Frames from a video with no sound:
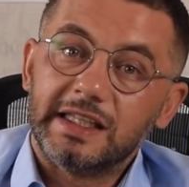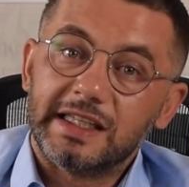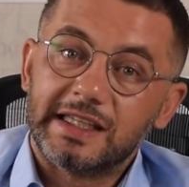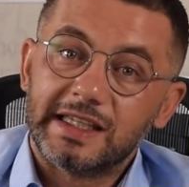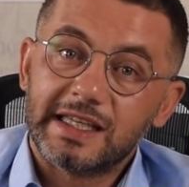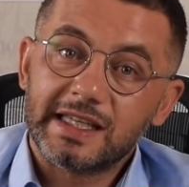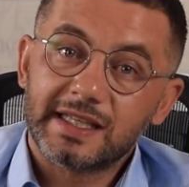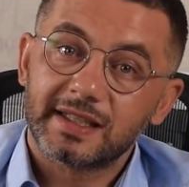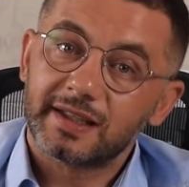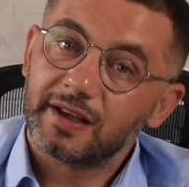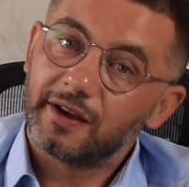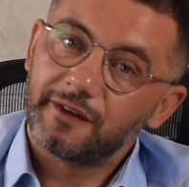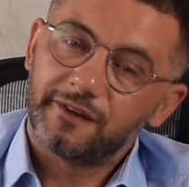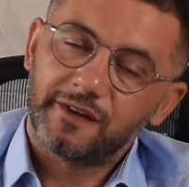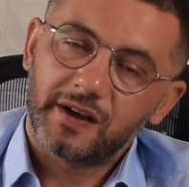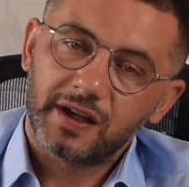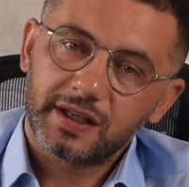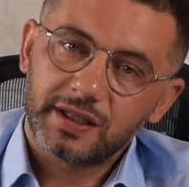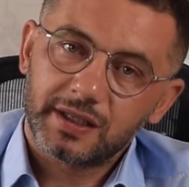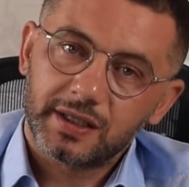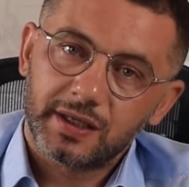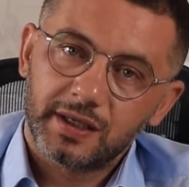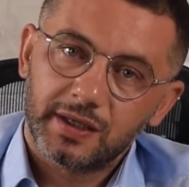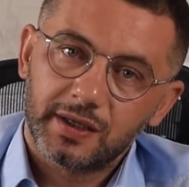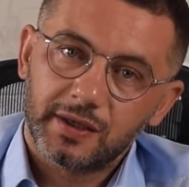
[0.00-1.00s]
iki
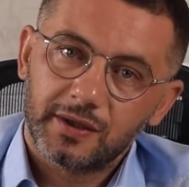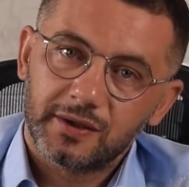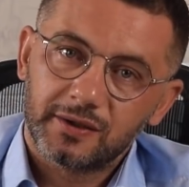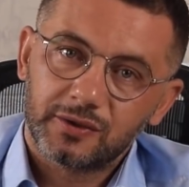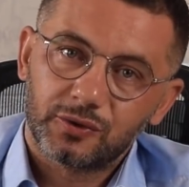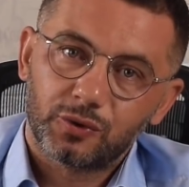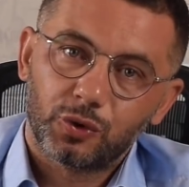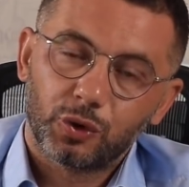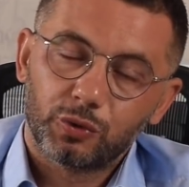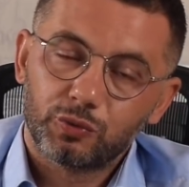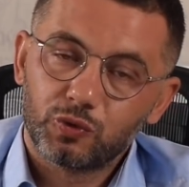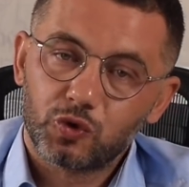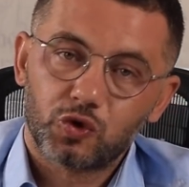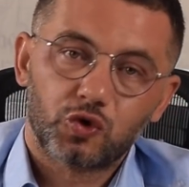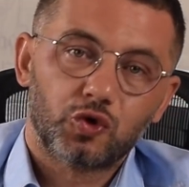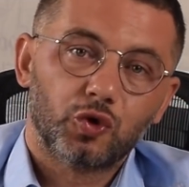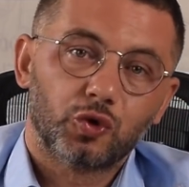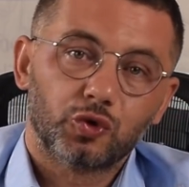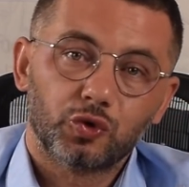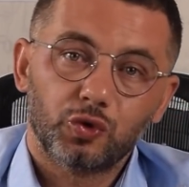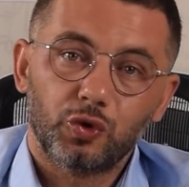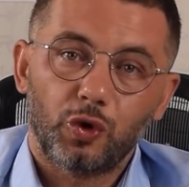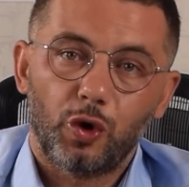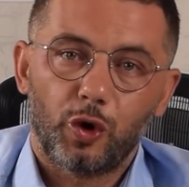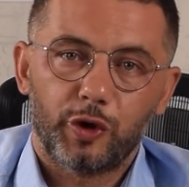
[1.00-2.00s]
sefer
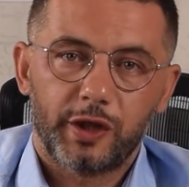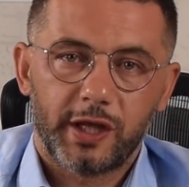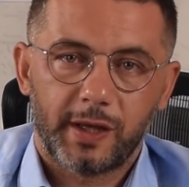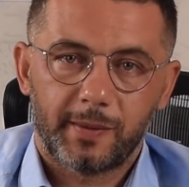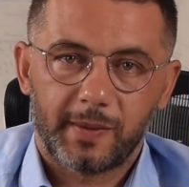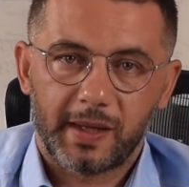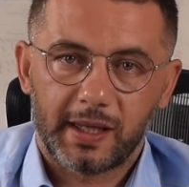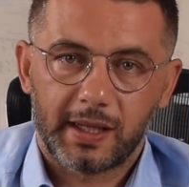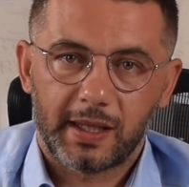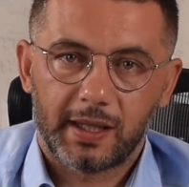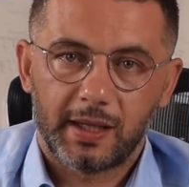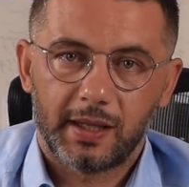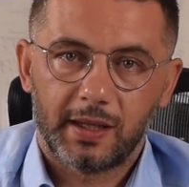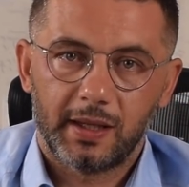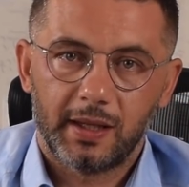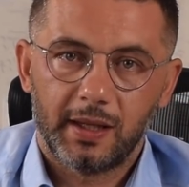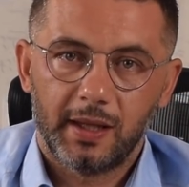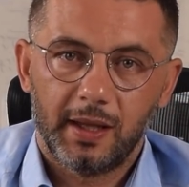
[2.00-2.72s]
komisyonu ödemek.